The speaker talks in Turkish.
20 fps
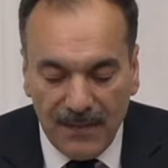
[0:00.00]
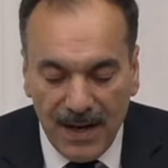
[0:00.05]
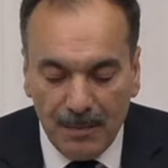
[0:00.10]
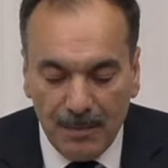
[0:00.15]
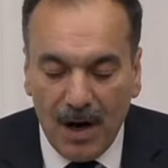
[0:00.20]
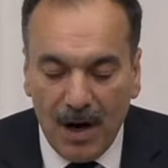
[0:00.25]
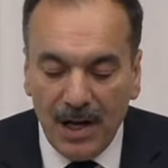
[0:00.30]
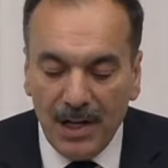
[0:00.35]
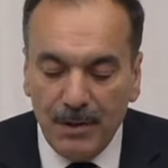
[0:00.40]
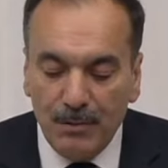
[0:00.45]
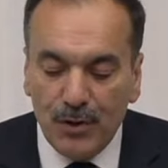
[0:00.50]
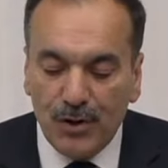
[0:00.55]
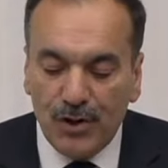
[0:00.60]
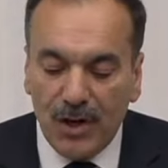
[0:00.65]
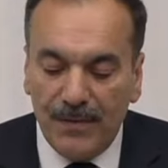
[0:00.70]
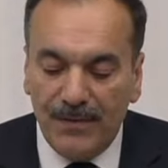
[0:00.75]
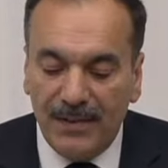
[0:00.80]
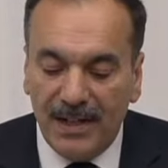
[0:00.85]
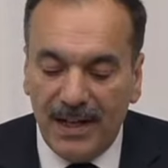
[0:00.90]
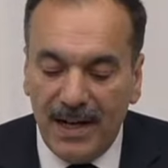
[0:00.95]
ve mali
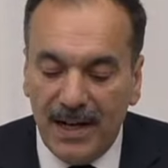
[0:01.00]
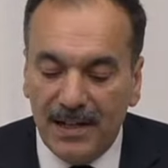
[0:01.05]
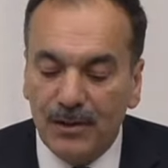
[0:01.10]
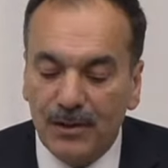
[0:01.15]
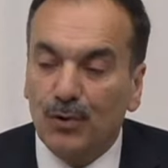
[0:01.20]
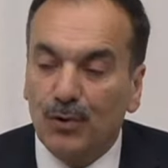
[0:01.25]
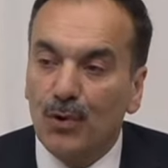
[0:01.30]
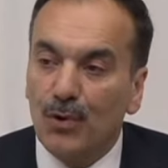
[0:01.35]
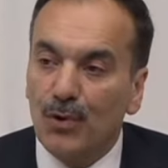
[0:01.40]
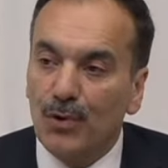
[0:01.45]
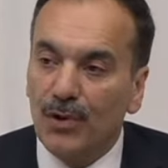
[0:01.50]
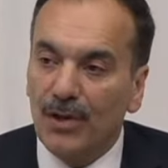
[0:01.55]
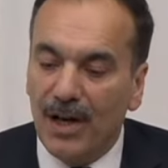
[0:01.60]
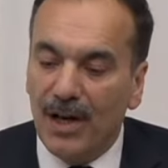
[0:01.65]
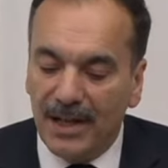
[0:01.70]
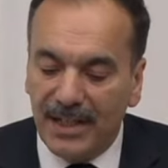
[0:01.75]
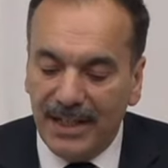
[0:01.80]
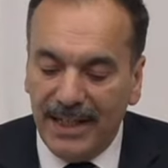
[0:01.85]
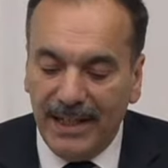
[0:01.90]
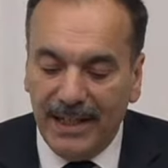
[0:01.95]
müşavirlerin
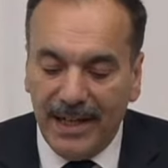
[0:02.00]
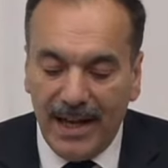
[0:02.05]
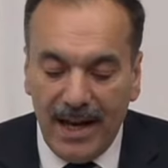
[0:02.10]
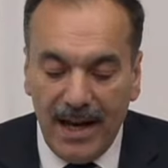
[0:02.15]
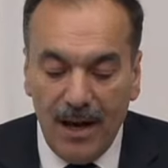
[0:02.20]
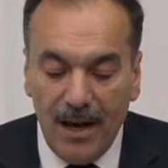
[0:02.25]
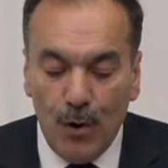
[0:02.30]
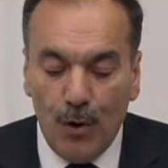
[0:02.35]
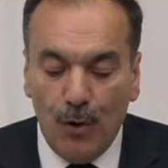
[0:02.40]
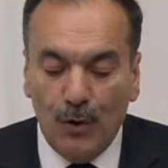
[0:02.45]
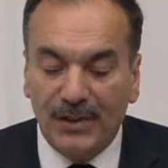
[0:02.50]
sorunları ile